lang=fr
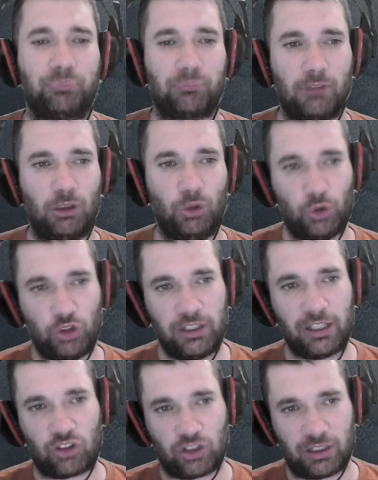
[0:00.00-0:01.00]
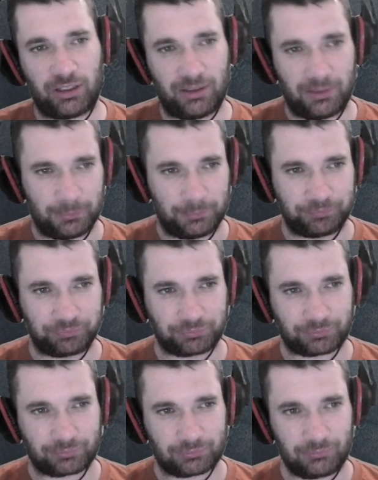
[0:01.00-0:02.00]
le giga Chad,
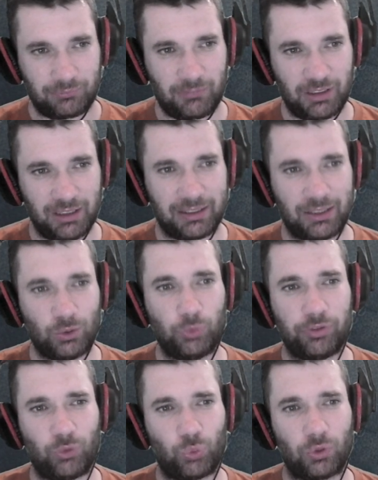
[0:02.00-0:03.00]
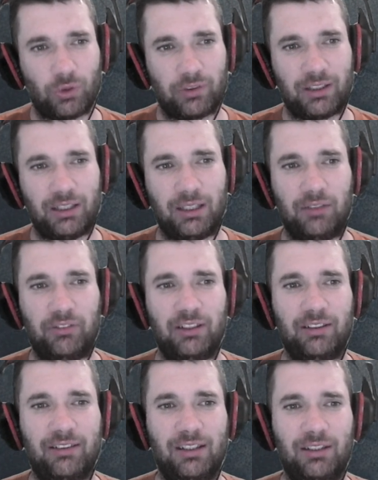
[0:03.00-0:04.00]
qui nous fait son entrée
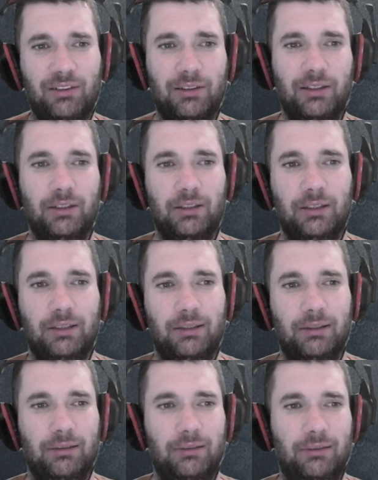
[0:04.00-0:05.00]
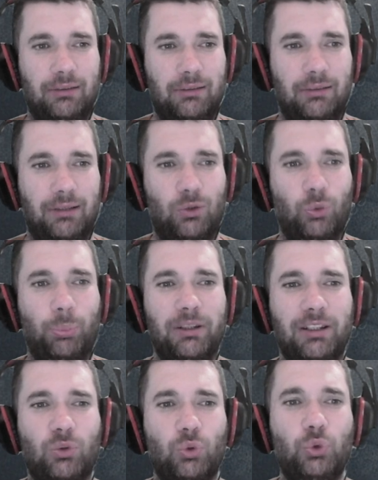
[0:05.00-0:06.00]
avec des euh,
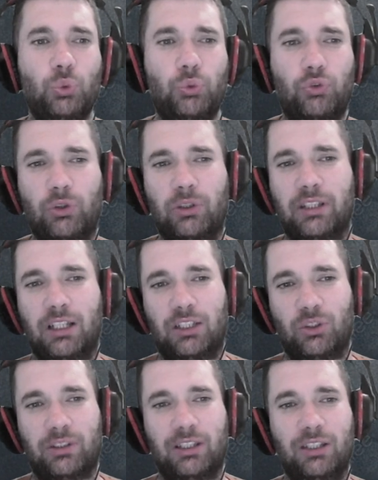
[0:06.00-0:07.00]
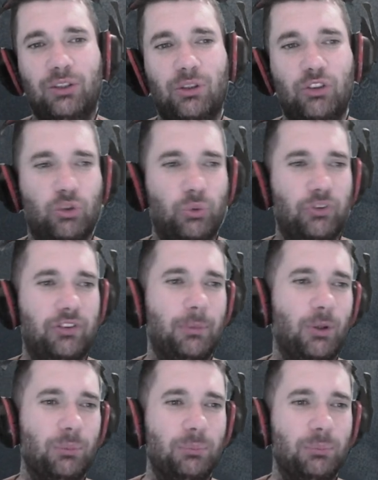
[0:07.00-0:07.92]
accompagné de Yusuke à la Kurt Angle, j'ai trouvé ça marrant.